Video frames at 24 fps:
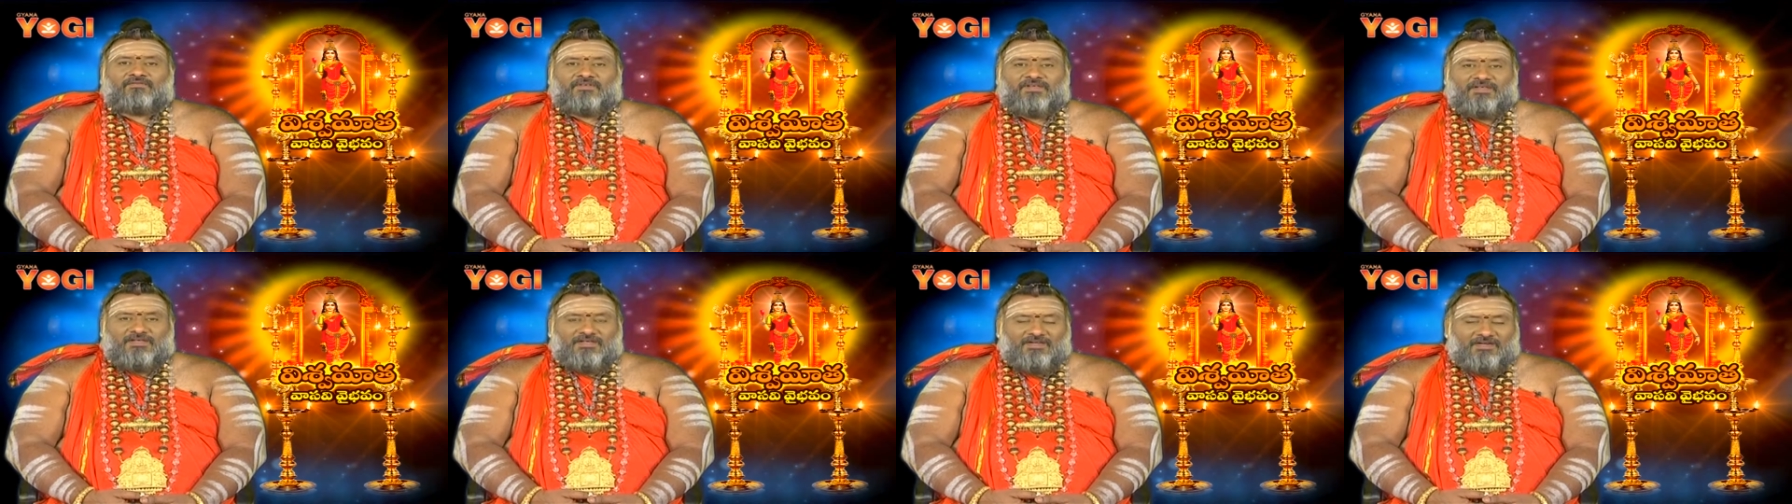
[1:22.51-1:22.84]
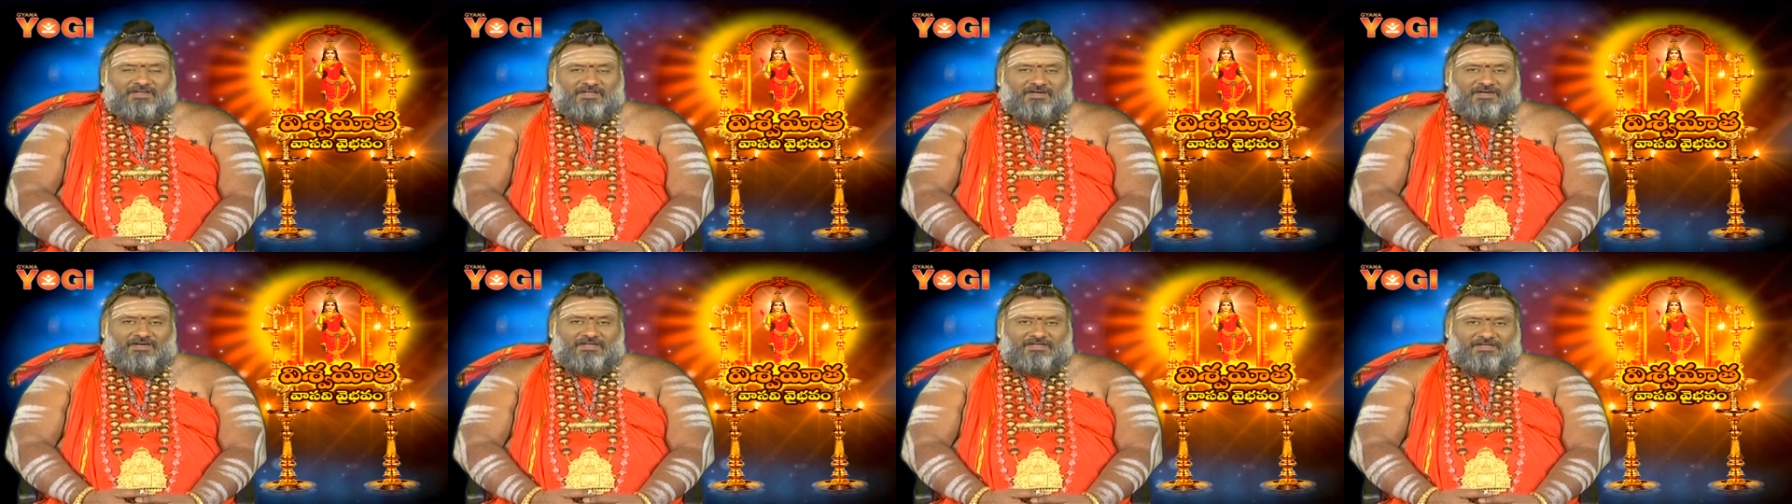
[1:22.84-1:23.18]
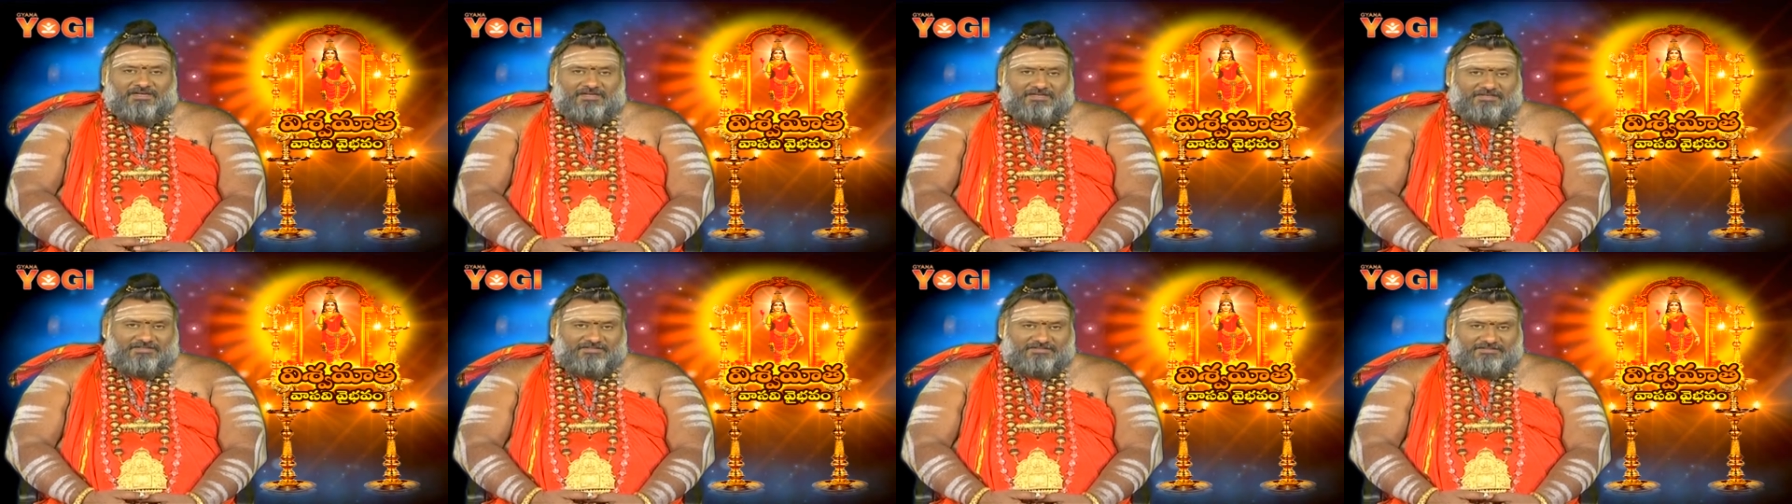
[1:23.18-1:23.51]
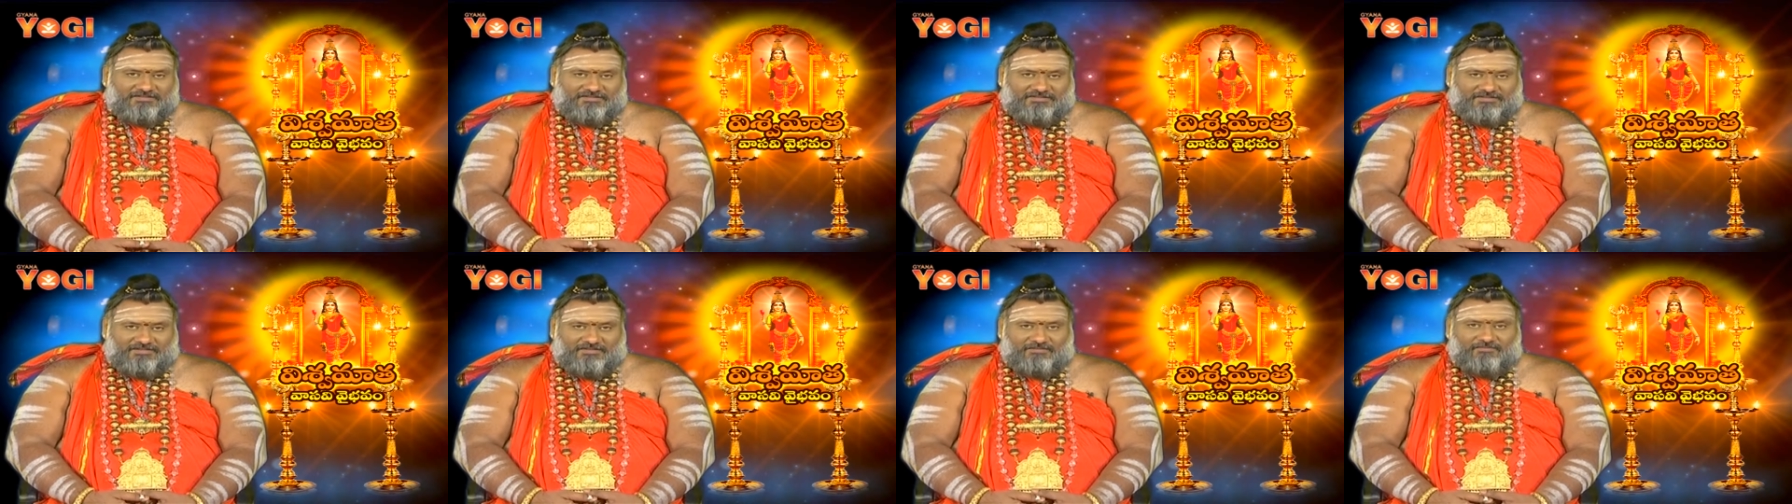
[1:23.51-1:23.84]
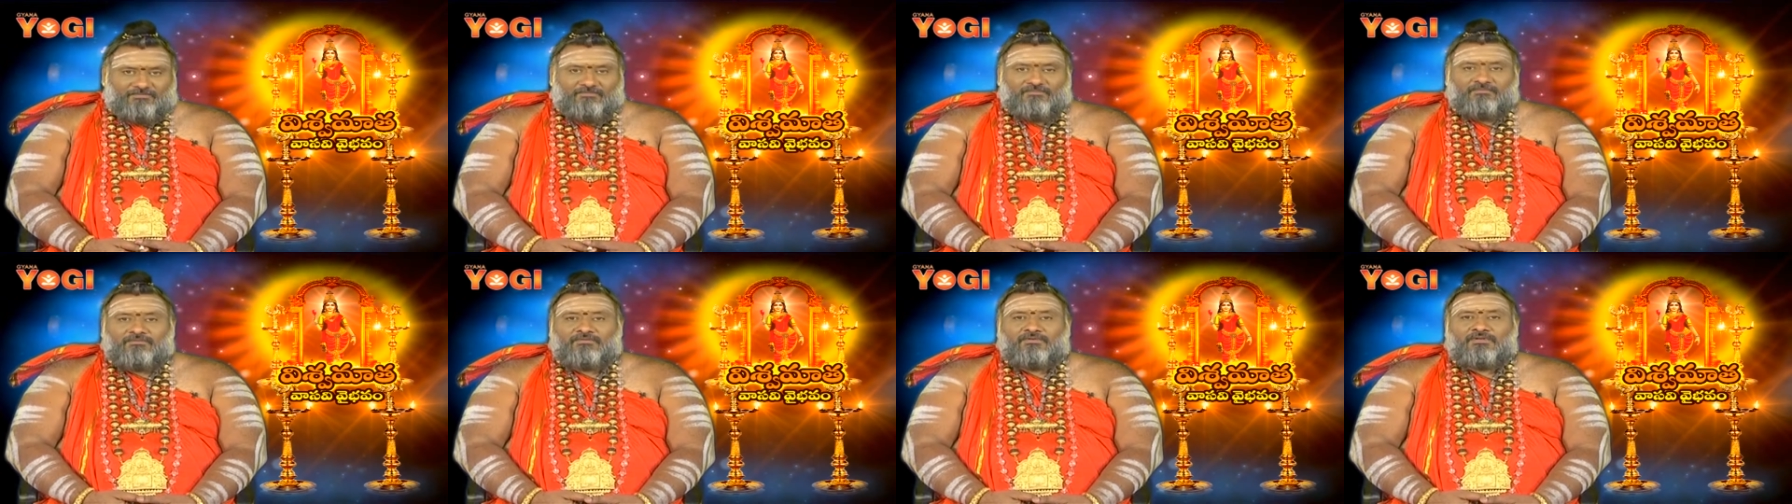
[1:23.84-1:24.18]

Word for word: విఘ్నాలను కలగజేస్తారు